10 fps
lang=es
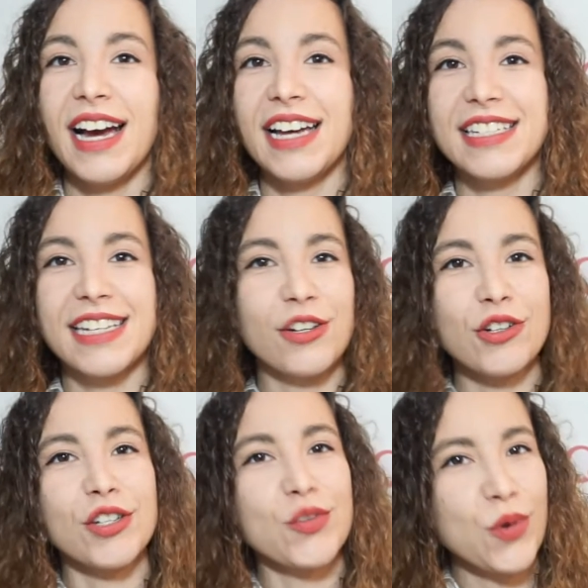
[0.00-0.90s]
Así que no
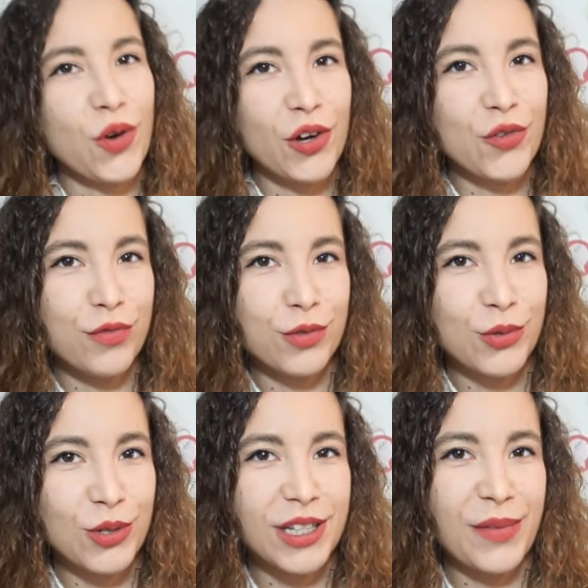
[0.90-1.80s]
sé, supongo en un
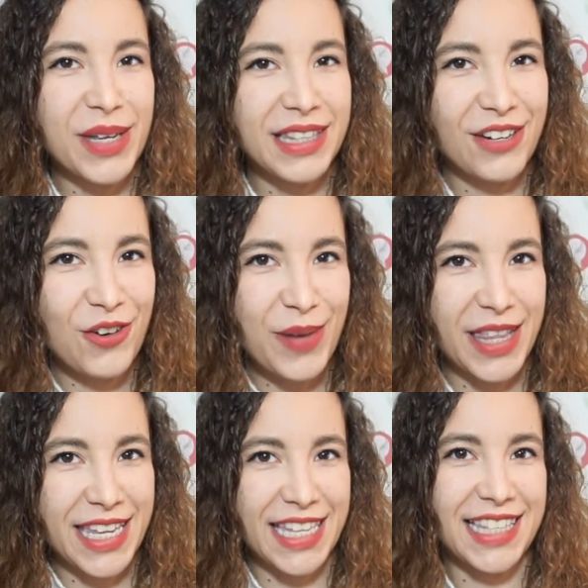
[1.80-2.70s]
futuro también tengo
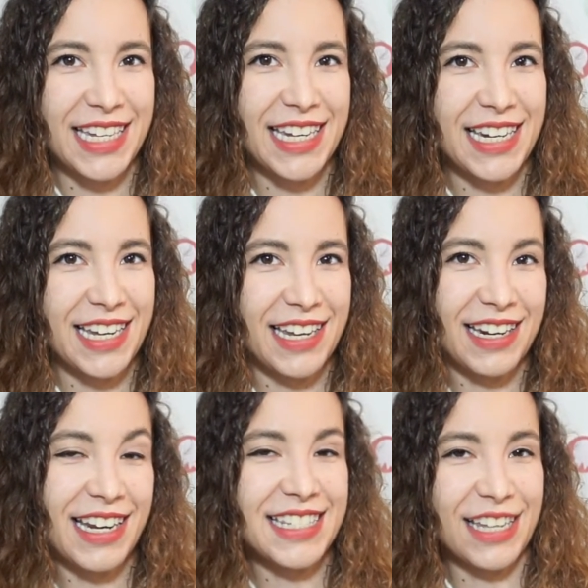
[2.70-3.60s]
pendiente
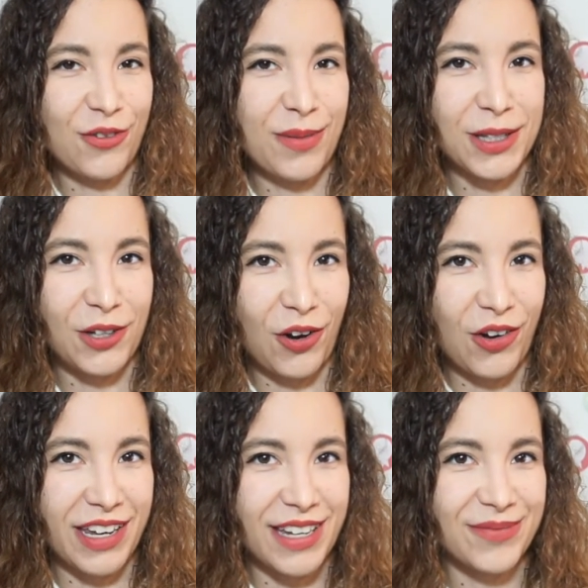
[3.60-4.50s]
leer esta nueva
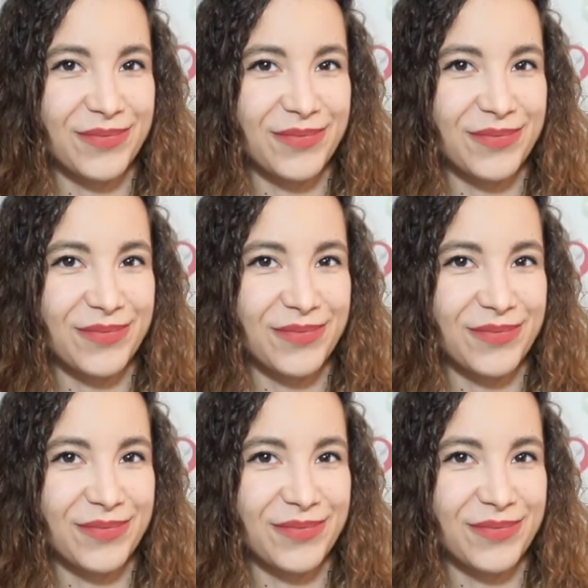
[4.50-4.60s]
trilogía.